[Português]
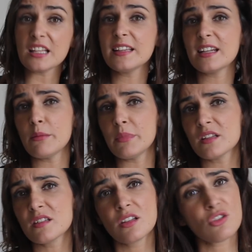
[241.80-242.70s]
É
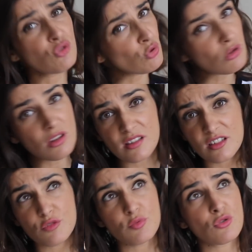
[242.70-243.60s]
literalmente todas
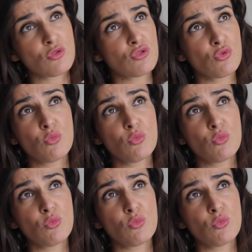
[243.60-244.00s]
as pessoas do